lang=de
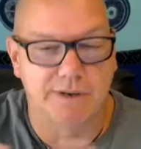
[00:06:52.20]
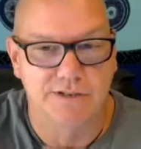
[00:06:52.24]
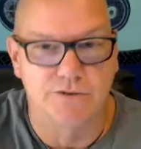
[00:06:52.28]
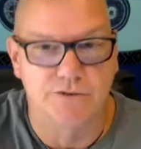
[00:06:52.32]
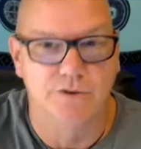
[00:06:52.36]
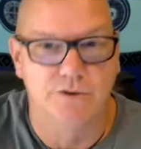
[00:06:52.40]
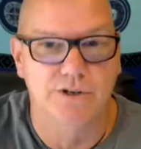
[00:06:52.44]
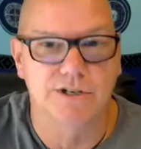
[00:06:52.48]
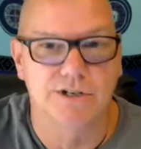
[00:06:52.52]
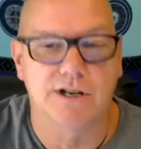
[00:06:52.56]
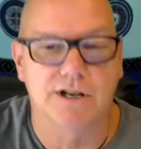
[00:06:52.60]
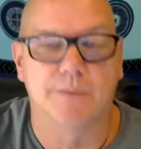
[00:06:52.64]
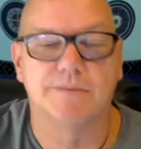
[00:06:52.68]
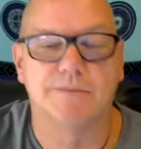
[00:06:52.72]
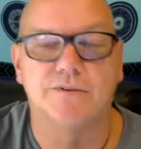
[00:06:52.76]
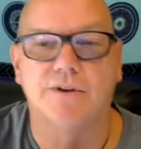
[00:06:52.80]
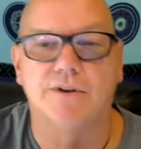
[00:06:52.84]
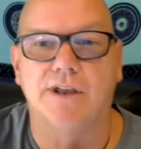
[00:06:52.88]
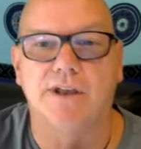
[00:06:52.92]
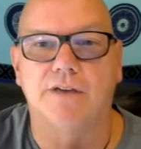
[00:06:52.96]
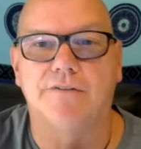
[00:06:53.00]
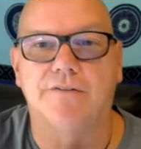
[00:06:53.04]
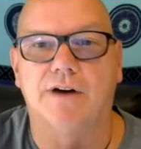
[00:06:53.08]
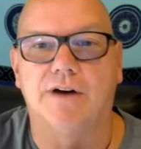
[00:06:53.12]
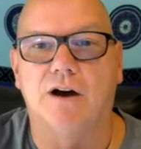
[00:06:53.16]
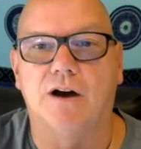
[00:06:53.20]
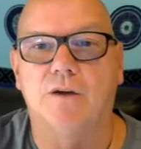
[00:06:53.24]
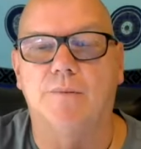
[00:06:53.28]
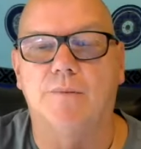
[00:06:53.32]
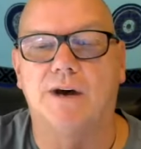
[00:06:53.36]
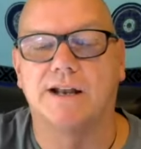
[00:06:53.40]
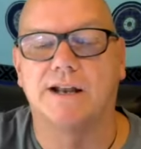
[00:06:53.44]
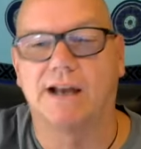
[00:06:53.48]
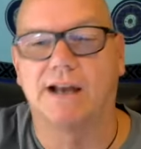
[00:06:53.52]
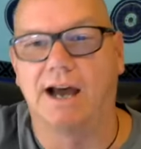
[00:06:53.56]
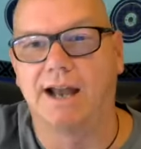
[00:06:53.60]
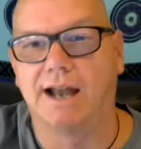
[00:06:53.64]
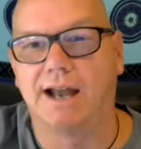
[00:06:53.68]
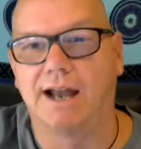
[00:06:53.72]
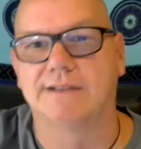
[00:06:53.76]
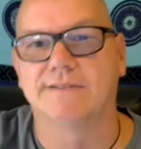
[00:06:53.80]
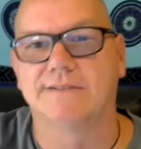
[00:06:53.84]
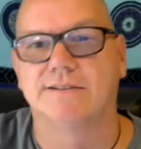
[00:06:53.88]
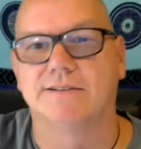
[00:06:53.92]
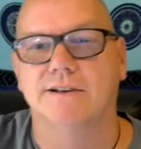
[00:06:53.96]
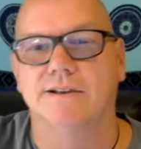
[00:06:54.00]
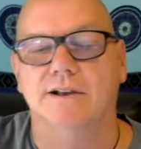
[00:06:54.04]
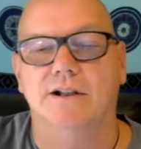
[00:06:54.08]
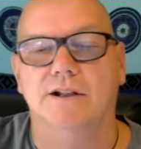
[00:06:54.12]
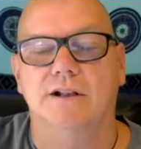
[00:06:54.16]
persönlich habe so die Erfahrung gemacht,
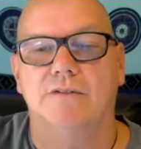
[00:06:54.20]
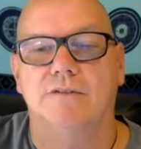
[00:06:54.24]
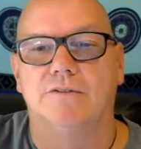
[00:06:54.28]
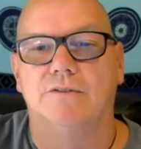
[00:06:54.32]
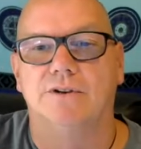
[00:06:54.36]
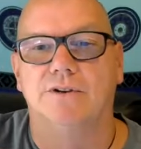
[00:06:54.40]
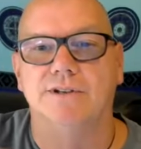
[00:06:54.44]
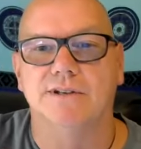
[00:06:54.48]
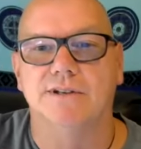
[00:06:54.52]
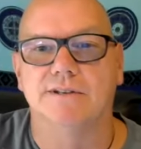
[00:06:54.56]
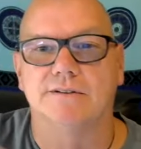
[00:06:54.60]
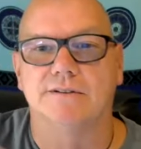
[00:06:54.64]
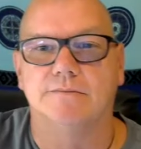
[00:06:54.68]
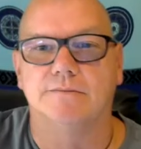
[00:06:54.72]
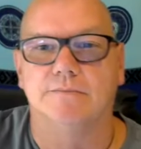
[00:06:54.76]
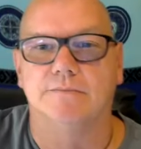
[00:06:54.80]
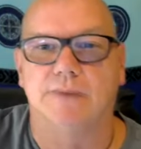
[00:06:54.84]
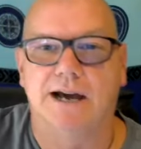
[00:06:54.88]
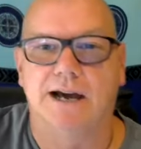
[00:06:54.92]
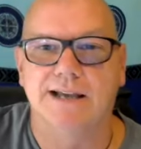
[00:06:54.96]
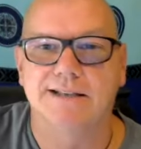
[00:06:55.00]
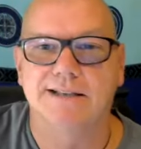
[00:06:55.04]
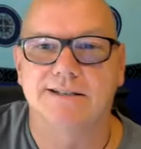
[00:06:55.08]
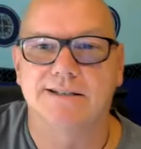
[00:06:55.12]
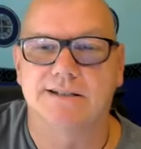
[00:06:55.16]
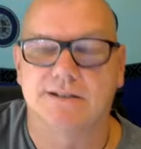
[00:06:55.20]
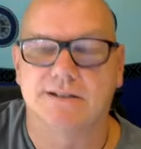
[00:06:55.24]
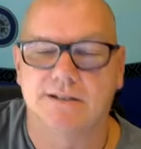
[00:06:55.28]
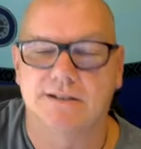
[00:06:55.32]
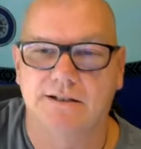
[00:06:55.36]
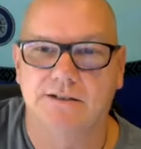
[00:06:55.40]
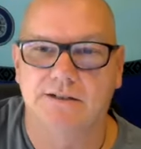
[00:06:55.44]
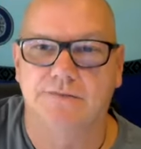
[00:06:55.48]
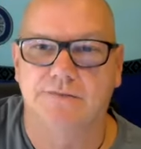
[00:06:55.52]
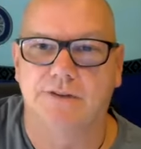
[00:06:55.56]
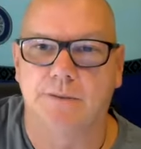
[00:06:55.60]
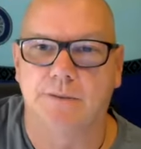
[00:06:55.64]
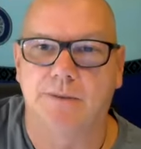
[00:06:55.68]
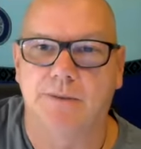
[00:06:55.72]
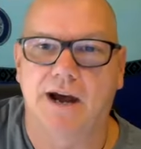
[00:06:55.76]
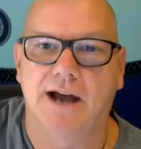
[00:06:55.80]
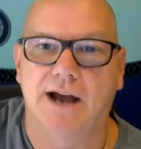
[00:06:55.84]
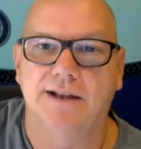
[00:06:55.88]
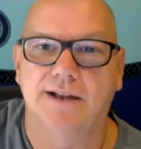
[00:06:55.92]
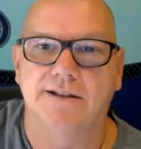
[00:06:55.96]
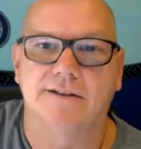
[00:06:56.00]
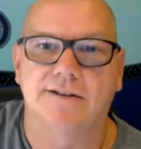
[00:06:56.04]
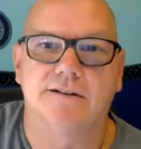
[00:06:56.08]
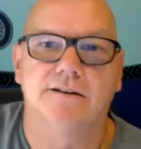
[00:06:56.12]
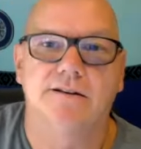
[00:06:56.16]
eines von diesen meist äh,
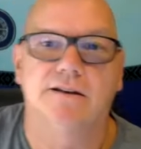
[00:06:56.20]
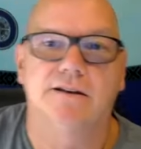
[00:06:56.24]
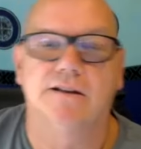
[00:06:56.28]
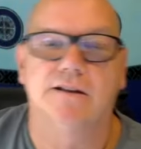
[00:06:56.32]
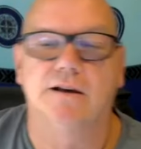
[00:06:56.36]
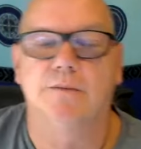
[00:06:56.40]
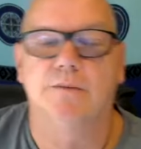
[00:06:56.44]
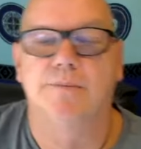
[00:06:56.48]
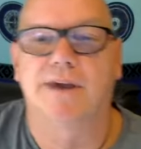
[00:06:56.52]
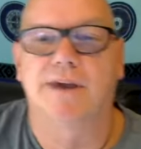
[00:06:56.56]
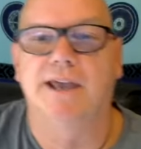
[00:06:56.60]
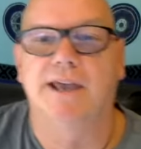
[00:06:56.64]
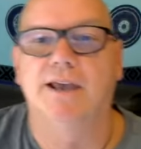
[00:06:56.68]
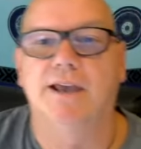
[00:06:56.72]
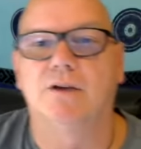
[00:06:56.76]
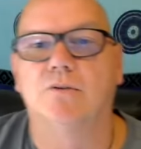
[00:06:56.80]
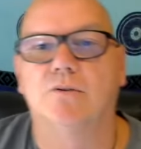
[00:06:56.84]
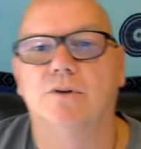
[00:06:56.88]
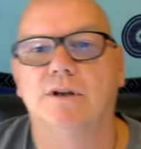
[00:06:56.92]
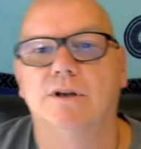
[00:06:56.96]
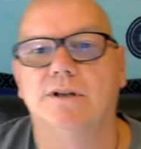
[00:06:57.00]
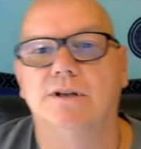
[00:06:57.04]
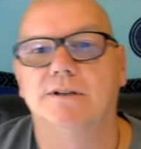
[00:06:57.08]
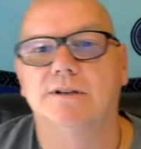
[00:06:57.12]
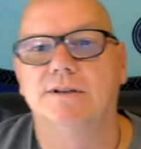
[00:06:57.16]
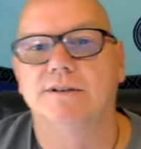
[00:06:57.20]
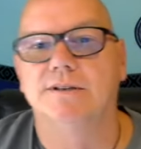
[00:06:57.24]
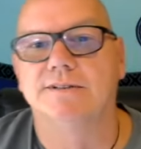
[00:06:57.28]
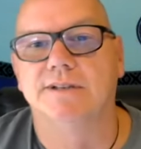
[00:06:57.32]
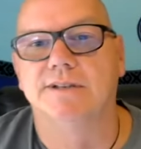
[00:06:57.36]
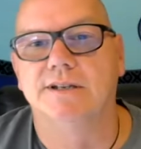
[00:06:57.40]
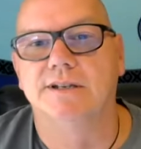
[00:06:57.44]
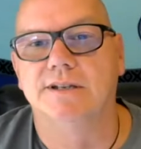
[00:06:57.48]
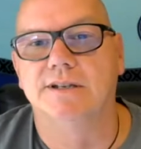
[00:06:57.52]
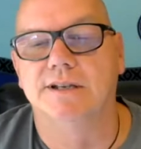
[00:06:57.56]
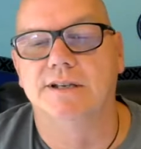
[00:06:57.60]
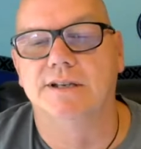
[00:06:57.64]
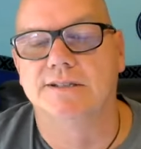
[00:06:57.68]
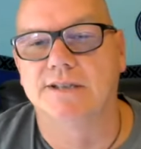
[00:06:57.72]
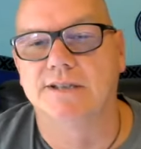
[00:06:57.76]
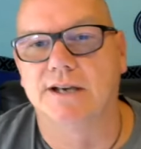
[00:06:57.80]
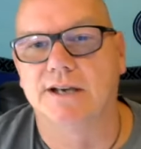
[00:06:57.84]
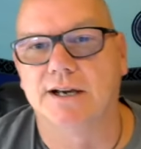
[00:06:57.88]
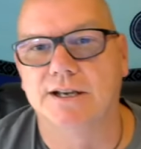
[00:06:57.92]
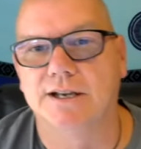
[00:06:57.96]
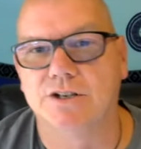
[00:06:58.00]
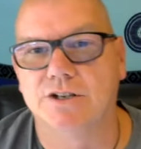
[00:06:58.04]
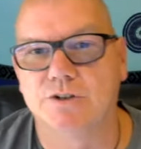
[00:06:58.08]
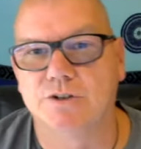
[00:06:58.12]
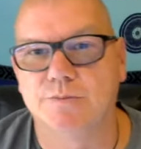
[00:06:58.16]
verbreiteten äh, Prägungen sind, ist
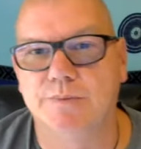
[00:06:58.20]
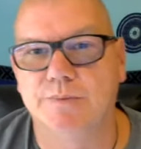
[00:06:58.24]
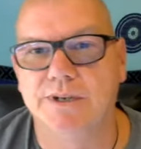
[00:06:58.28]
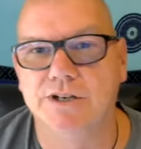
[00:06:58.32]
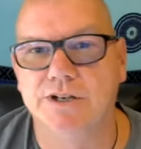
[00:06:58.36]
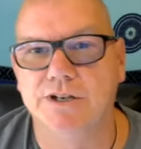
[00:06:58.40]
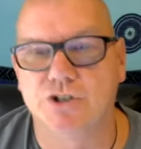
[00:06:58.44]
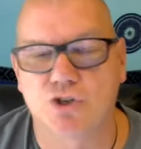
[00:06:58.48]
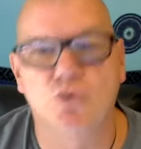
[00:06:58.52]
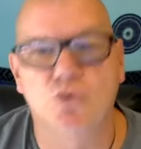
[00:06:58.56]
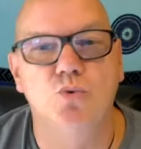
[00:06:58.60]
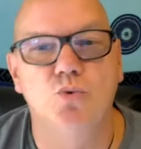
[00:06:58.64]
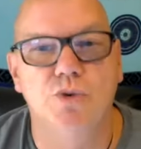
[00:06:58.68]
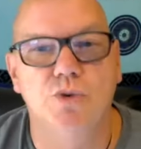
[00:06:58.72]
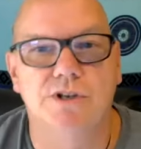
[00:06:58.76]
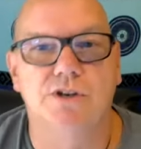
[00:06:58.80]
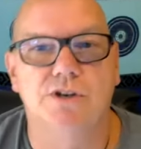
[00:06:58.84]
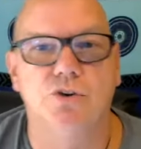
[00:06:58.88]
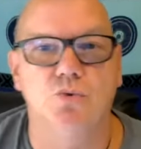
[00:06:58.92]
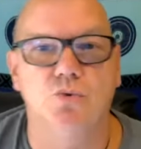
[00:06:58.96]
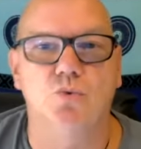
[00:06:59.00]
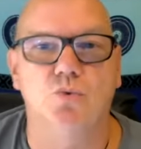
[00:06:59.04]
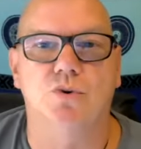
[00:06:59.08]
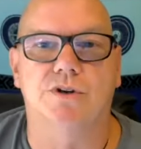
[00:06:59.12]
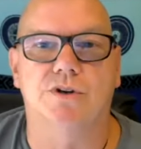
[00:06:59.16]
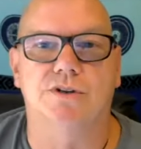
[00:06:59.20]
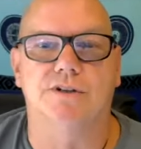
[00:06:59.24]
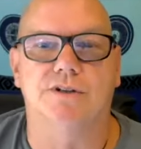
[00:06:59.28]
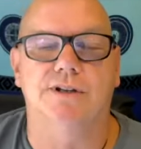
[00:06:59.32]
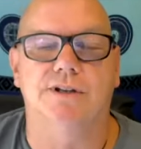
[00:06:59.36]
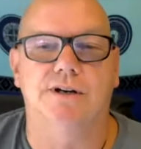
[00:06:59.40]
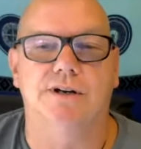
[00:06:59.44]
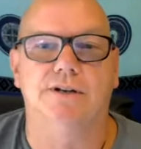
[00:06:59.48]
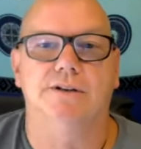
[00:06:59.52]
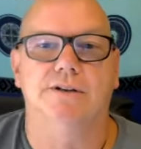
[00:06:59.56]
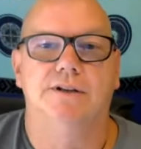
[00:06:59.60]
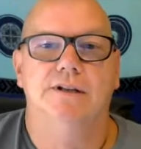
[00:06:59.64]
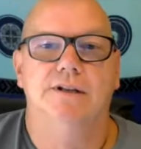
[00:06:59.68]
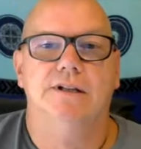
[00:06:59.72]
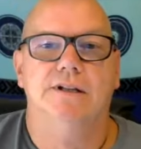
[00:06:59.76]
ja, ich bin nicht gut genug, ne?